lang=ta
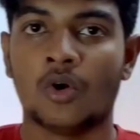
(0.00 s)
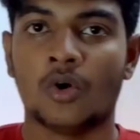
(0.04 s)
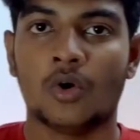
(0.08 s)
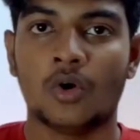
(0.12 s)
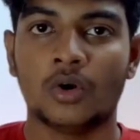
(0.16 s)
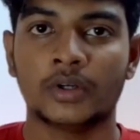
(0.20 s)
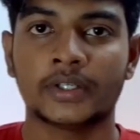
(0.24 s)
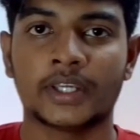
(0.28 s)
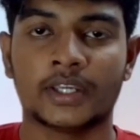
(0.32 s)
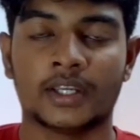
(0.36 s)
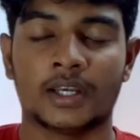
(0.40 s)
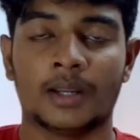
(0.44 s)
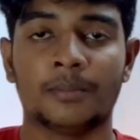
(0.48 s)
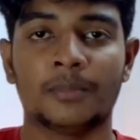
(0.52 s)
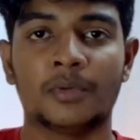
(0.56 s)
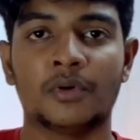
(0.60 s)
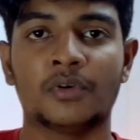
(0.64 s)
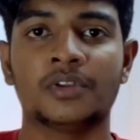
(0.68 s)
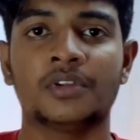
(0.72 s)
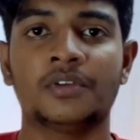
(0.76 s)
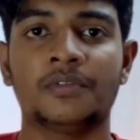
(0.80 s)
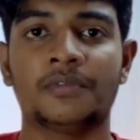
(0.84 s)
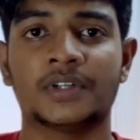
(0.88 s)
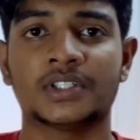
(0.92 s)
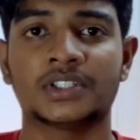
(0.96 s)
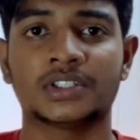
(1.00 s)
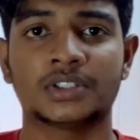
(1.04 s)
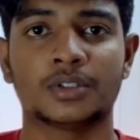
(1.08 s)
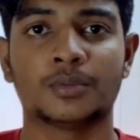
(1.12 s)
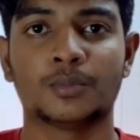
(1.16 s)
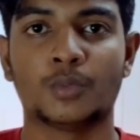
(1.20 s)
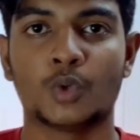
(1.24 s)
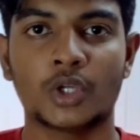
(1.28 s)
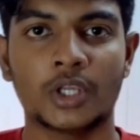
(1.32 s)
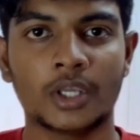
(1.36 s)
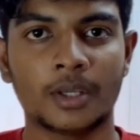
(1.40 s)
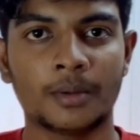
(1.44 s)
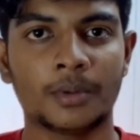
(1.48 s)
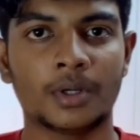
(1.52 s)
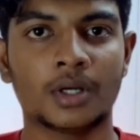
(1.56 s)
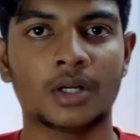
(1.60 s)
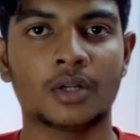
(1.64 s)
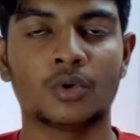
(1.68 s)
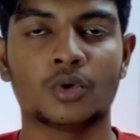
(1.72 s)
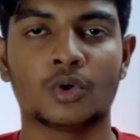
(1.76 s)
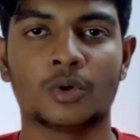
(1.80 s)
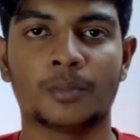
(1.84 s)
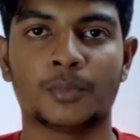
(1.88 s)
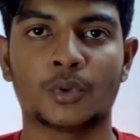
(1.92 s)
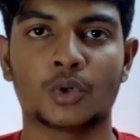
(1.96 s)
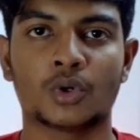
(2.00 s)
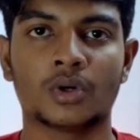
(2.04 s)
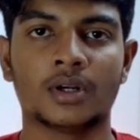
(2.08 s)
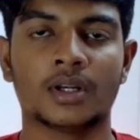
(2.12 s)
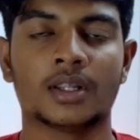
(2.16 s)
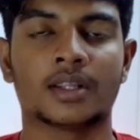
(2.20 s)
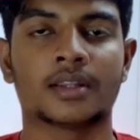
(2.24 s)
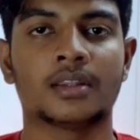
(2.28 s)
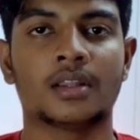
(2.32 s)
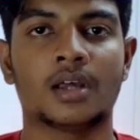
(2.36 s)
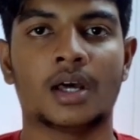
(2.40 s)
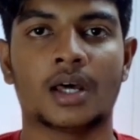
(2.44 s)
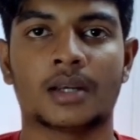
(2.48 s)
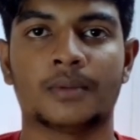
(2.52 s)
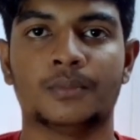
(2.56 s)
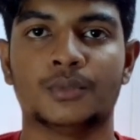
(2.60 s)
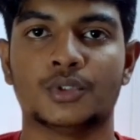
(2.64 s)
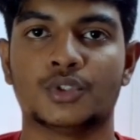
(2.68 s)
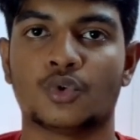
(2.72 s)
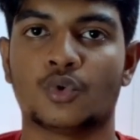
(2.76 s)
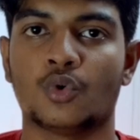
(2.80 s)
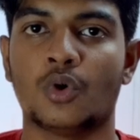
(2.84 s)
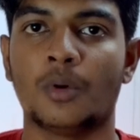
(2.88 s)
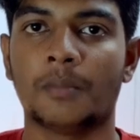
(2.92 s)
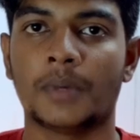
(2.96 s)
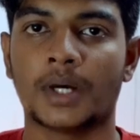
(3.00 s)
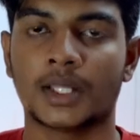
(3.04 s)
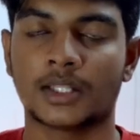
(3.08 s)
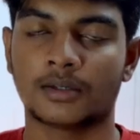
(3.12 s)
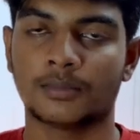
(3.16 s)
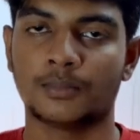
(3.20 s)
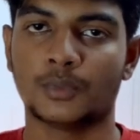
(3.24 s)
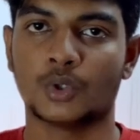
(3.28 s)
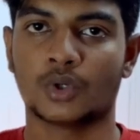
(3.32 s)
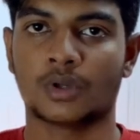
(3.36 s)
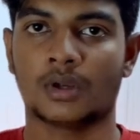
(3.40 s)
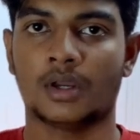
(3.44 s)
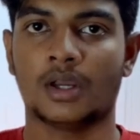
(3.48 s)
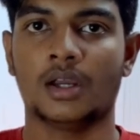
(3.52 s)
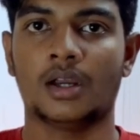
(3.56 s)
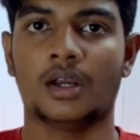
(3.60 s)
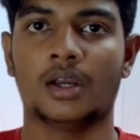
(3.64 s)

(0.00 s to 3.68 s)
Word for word: ஓகே நம்ம வந்து ஃபஸ்ட்டு முக்கியமான ஒரு பொருள்லேருந்து ஆரம்பிச்சிருவோம் மதர் போர்டு